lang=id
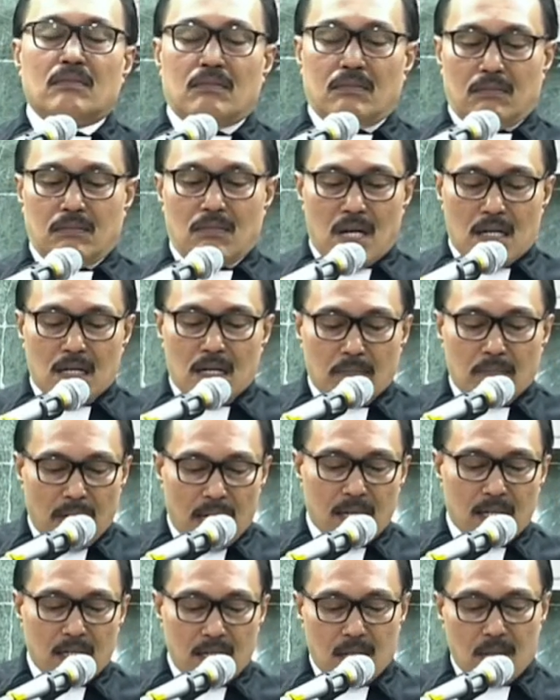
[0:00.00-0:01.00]
Maka
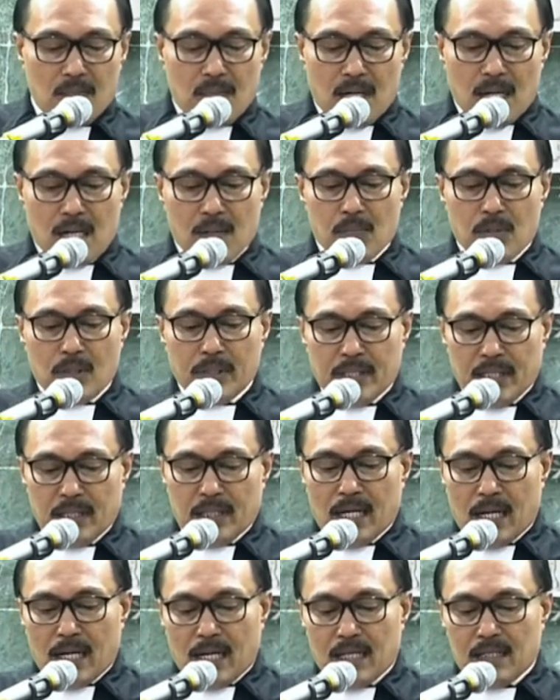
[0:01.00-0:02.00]
mereka mengambil
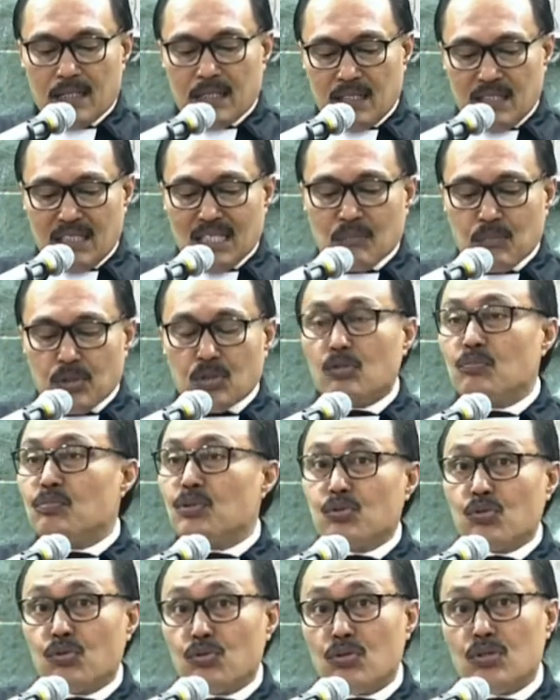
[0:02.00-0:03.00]
tindakan yang
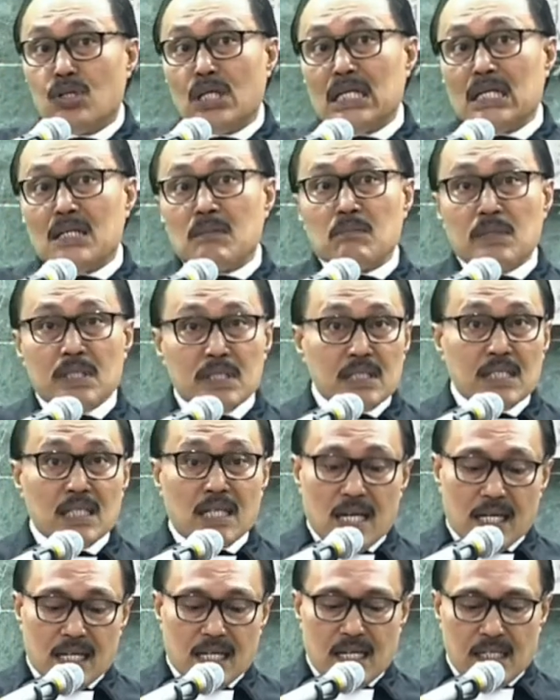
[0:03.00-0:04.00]
betul-betul
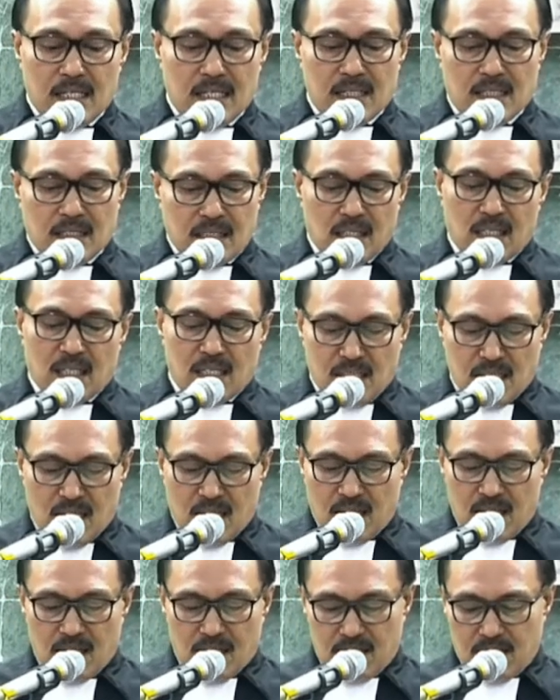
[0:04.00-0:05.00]
mencelakai dirinya
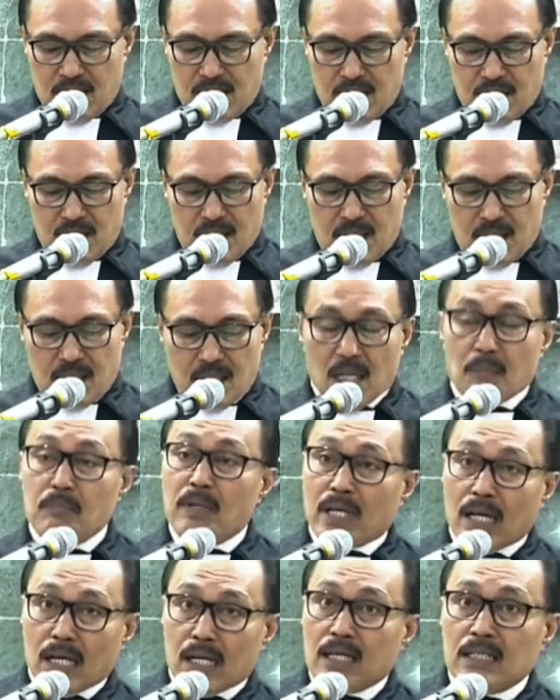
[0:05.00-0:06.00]
Gabi
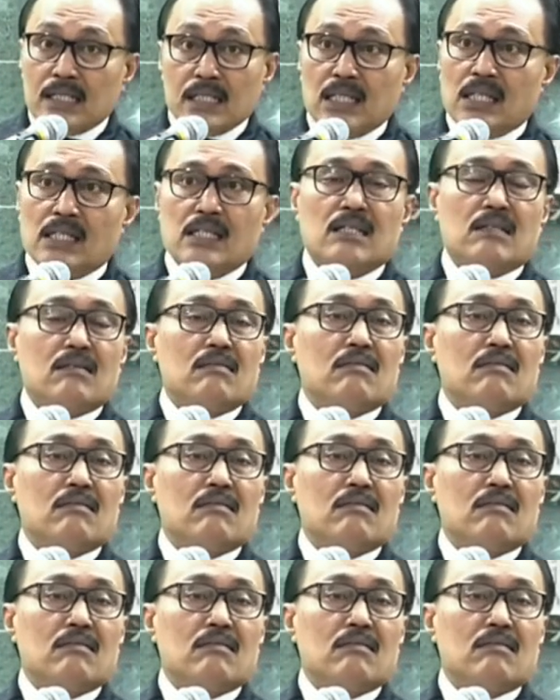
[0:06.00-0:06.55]
Harakiri.